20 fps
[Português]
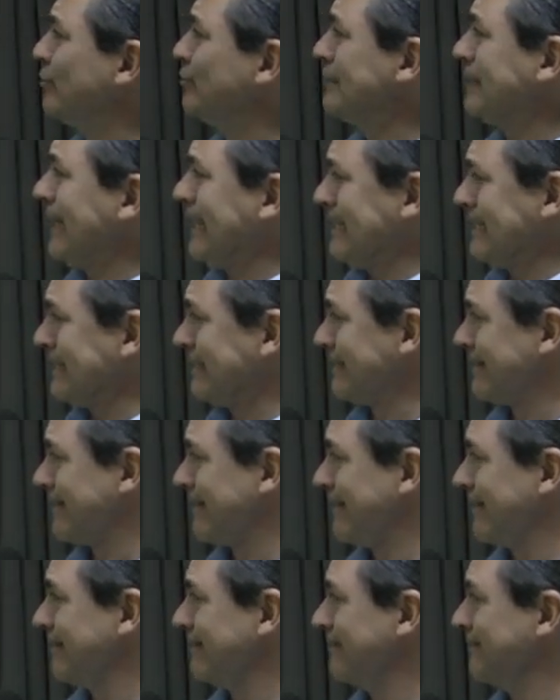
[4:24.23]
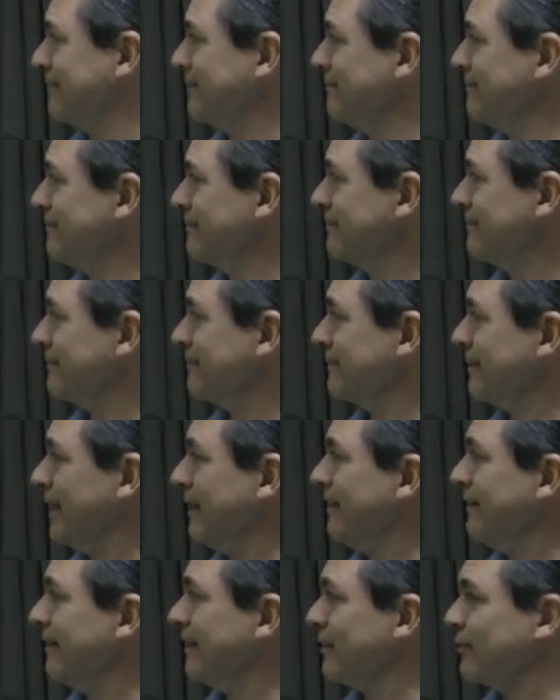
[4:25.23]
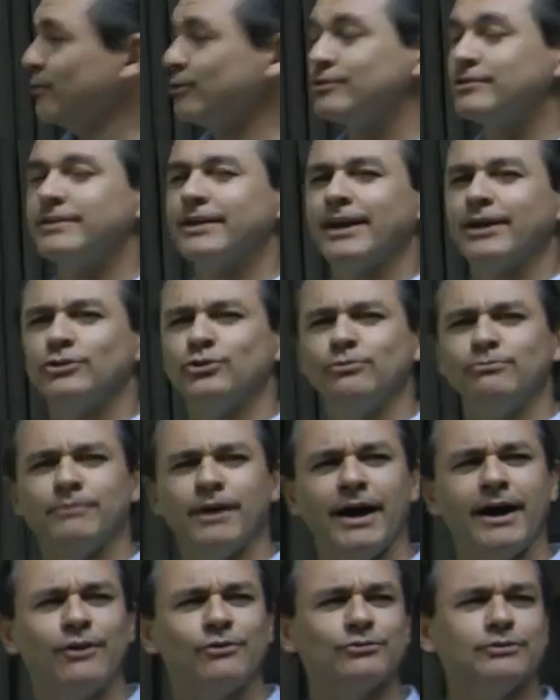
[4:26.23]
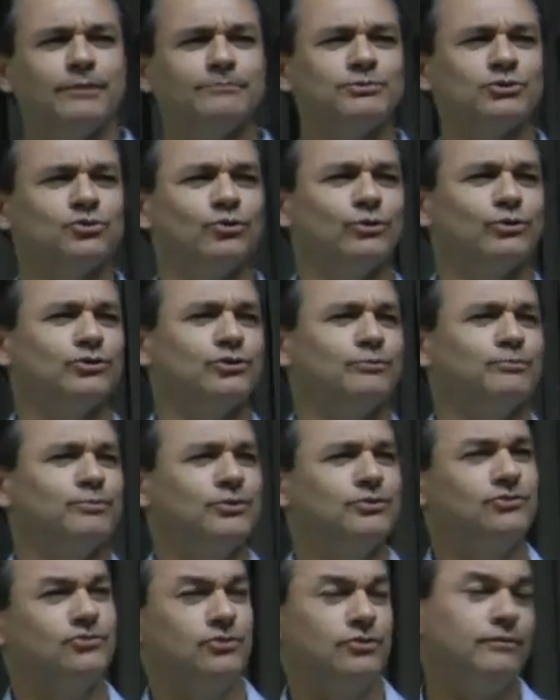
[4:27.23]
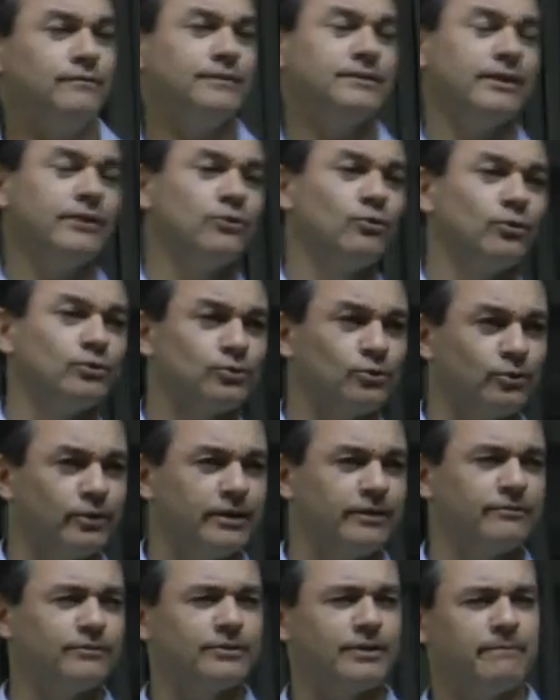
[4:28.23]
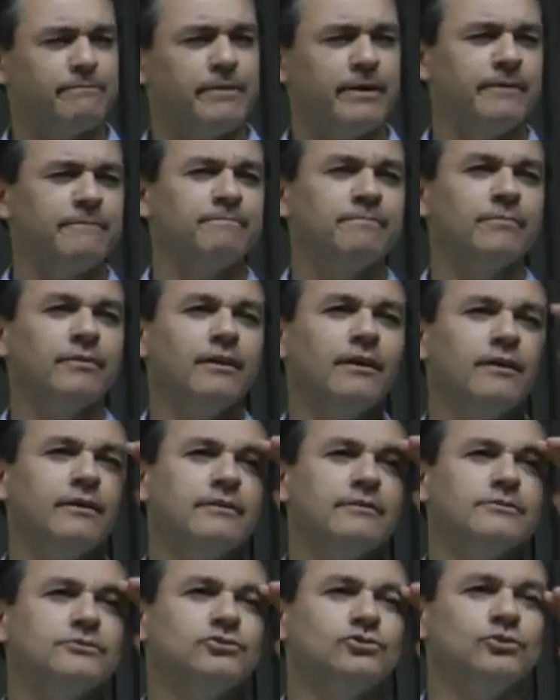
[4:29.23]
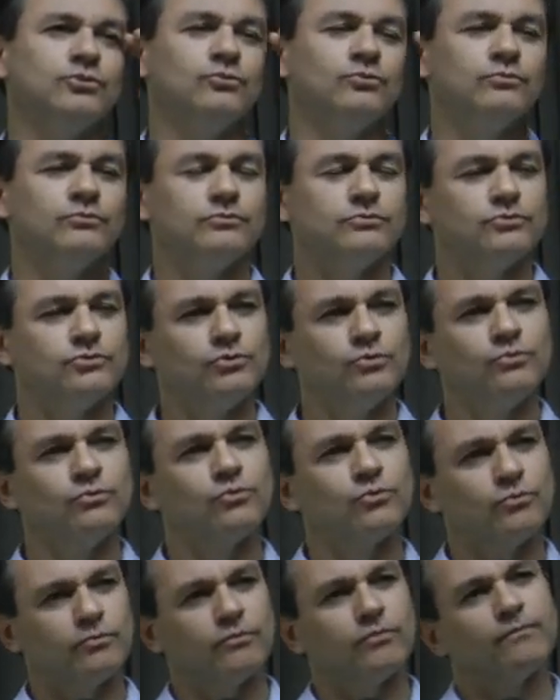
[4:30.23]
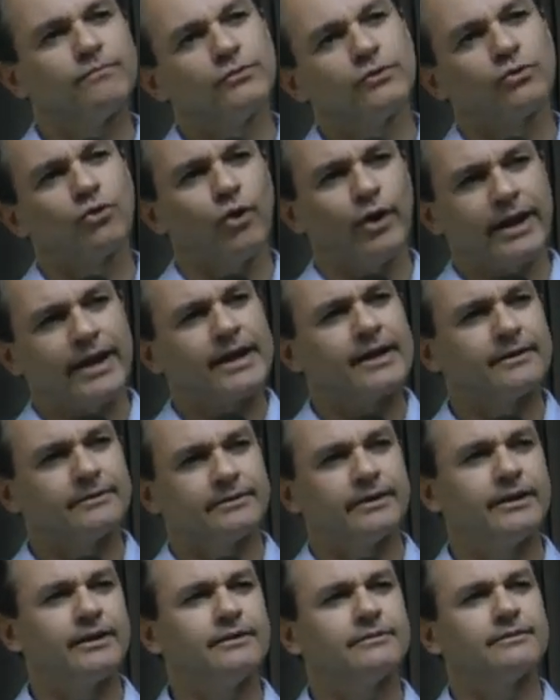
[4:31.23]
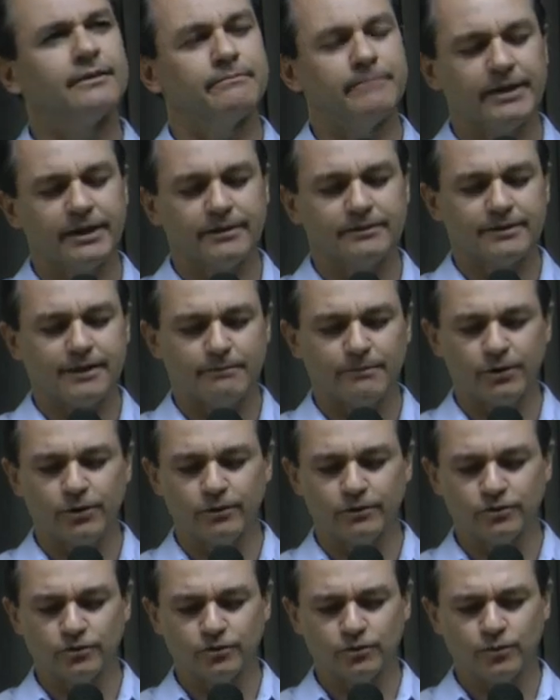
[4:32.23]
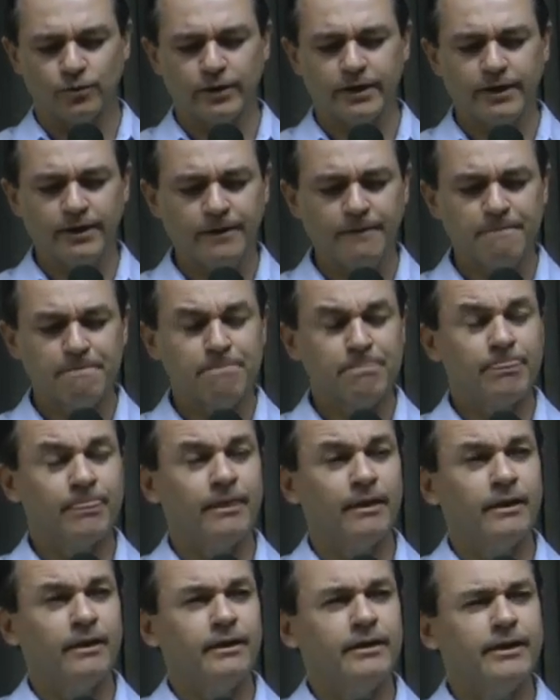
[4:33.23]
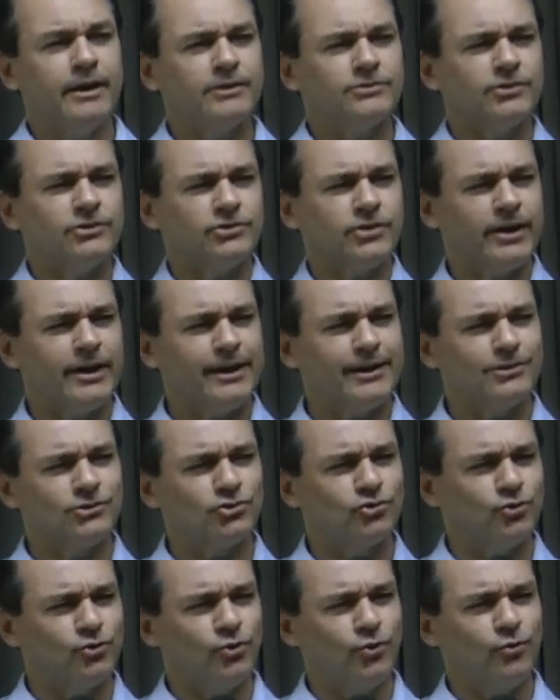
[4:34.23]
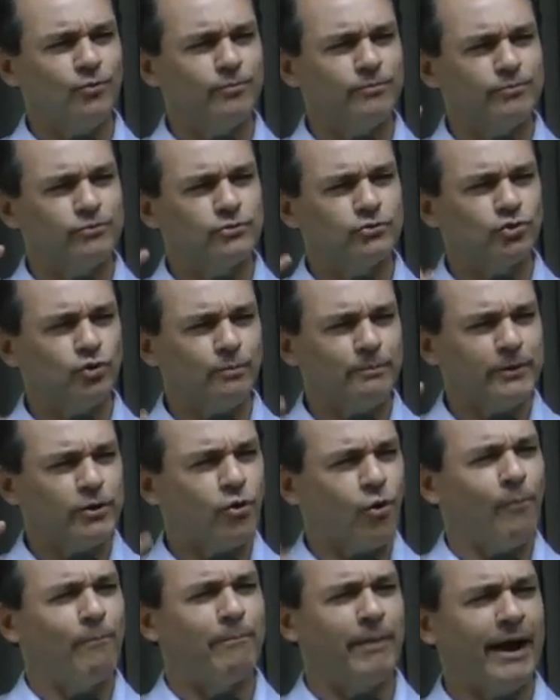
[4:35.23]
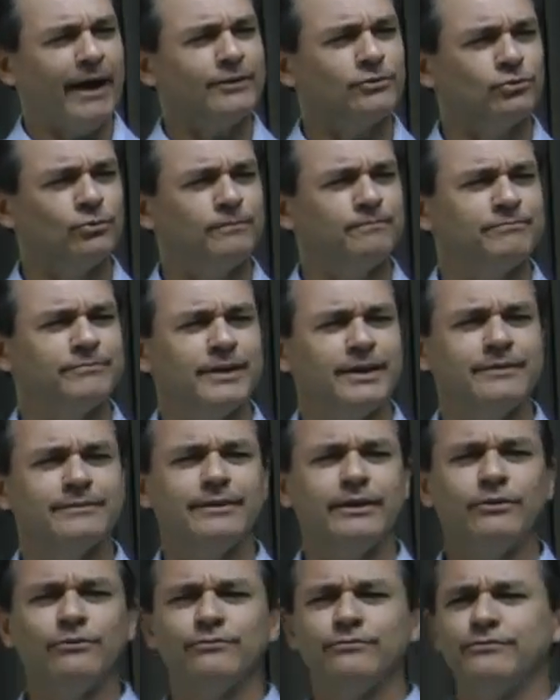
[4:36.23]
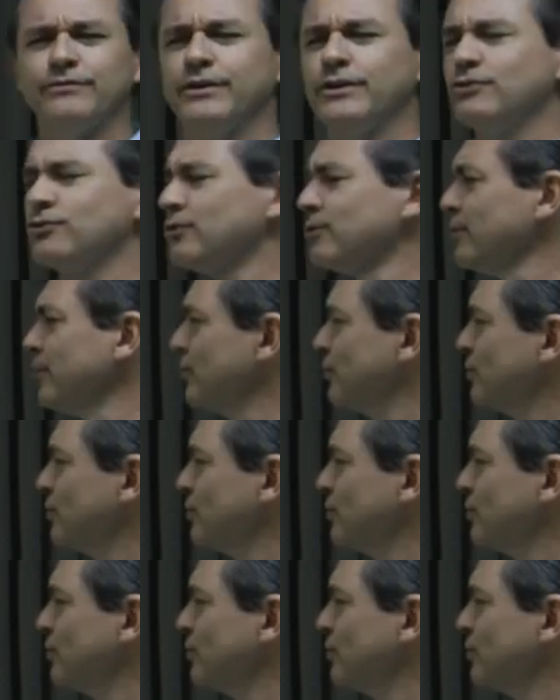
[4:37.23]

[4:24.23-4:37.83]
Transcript: Autêntica. Tá? É considerado o marco da psicologia positiva. Tem outro livro também de um, de um colega dele também que trabalhou junto com ele. E a gente relacionou um super compacto, tem um vídeo no